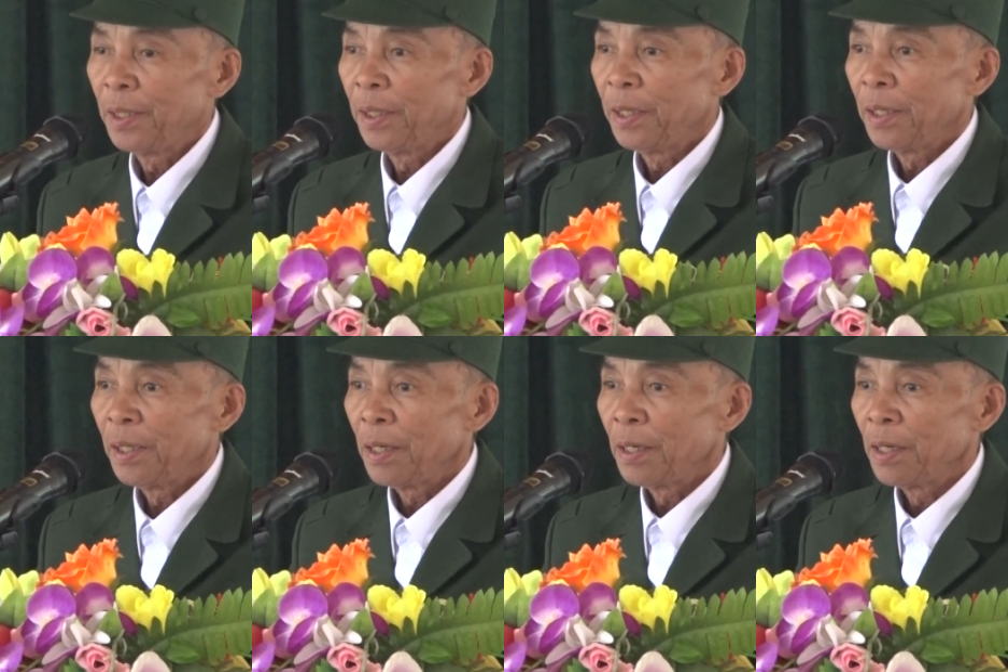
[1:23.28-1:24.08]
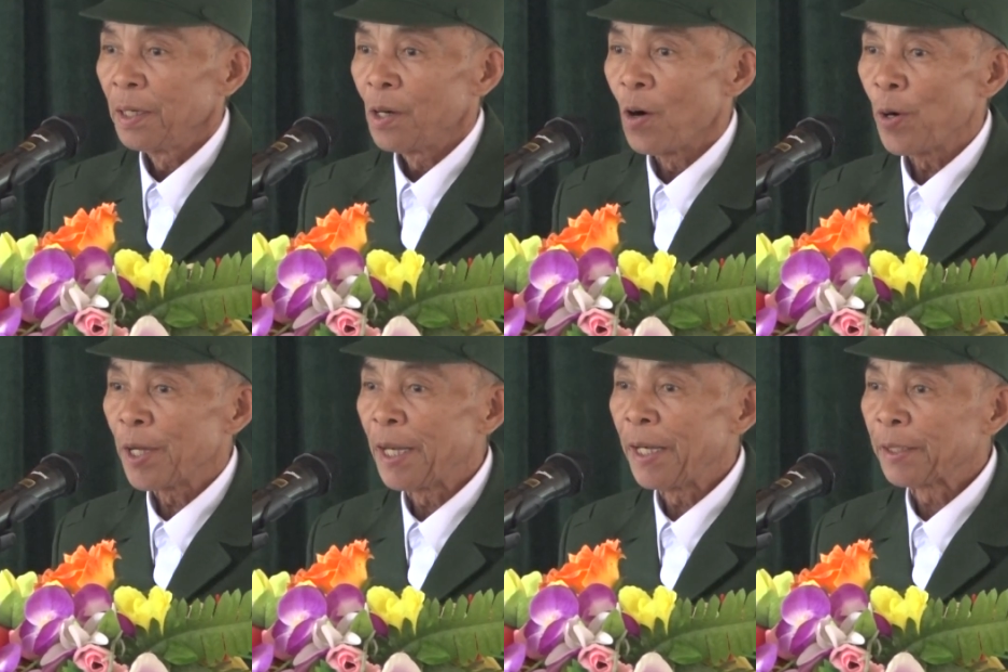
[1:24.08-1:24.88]
năm có 90% hồ
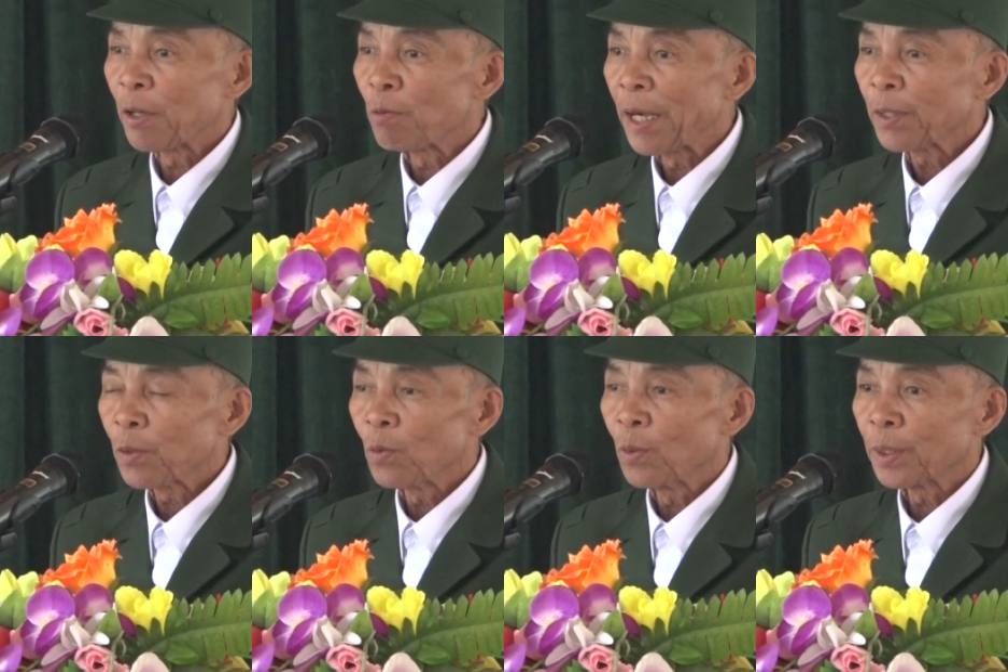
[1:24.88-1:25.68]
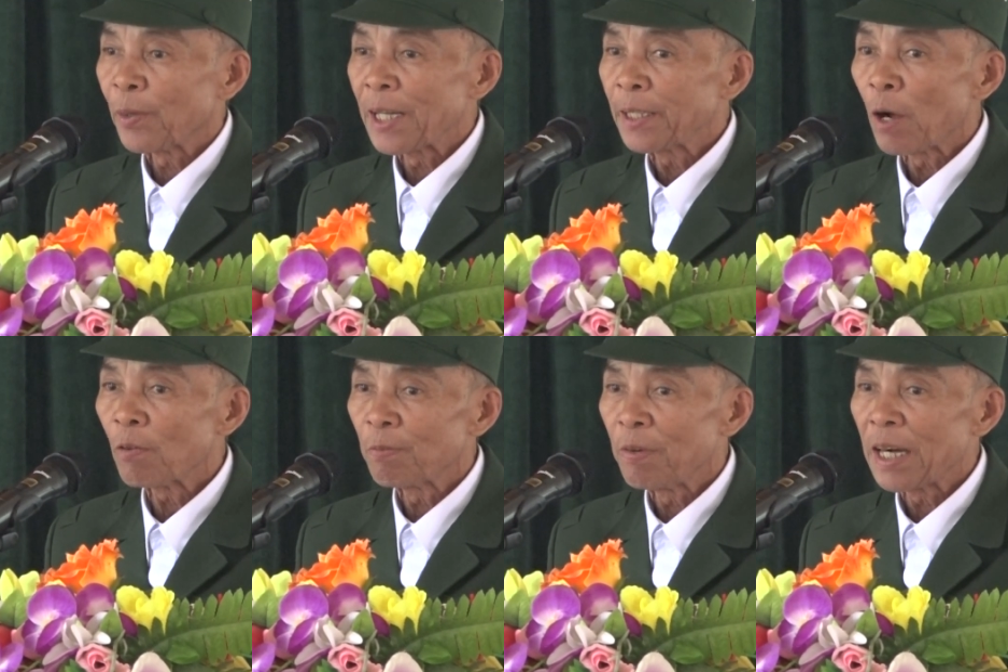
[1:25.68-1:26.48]
đạt gia đình văn hóa,
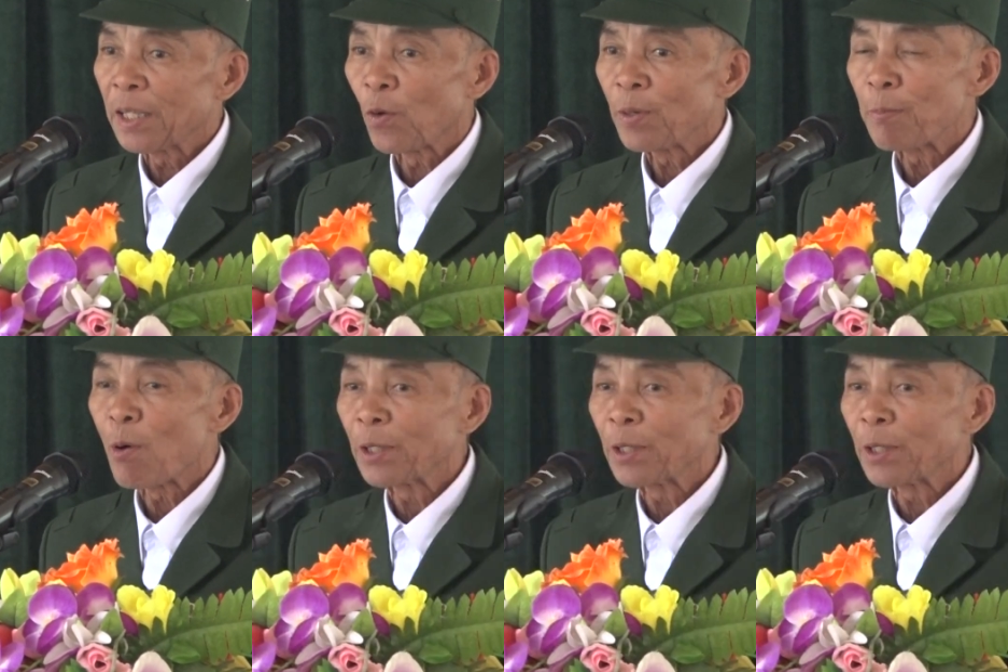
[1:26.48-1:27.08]
30% hồ đạt gia đình